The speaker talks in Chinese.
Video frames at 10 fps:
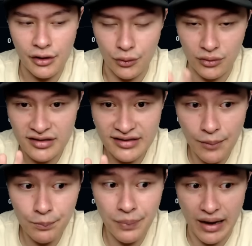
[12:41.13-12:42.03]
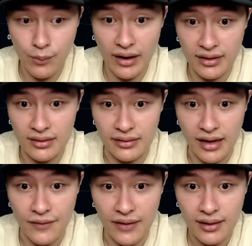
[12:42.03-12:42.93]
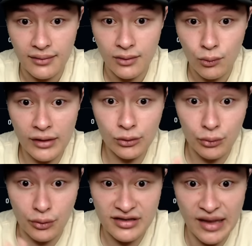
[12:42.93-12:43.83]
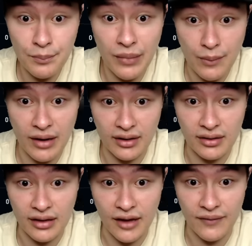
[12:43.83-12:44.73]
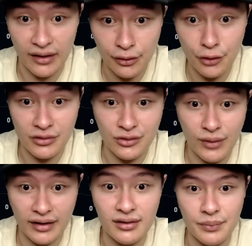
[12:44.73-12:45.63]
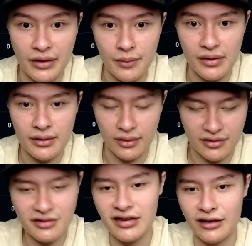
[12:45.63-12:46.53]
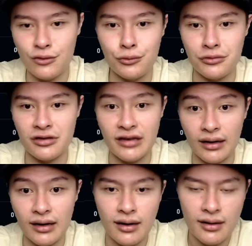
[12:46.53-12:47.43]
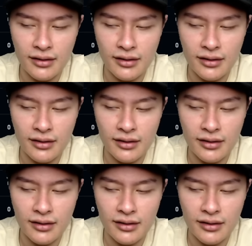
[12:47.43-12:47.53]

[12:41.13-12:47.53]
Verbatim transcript: 有三百万颗以太坊，灰度有三百万颗以太坊，六十万颗比特币啊，之前的数据是这样啦。